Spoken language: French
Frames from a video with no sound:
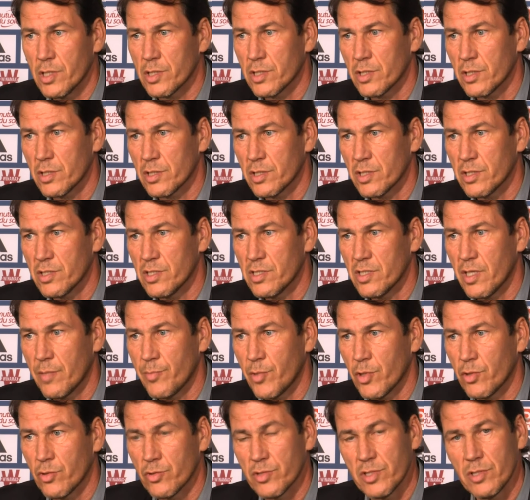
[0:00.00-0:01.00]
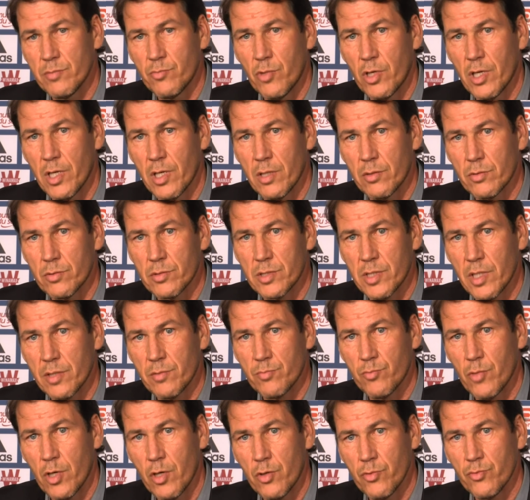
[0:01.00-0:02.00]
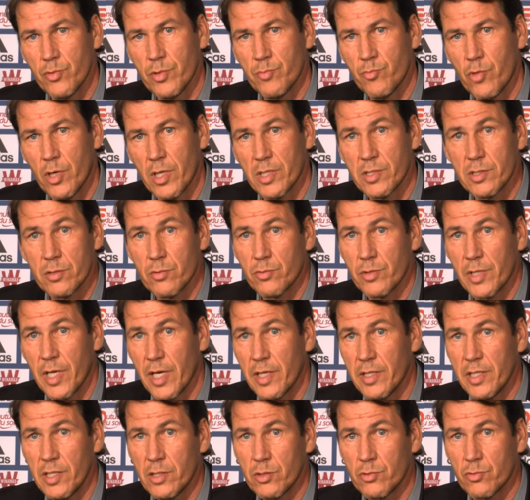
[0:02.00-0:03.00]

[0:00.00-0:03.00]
J'ai dit ça pendant 10 mois, ou 7 mois, ou 8 mois la saison dernière.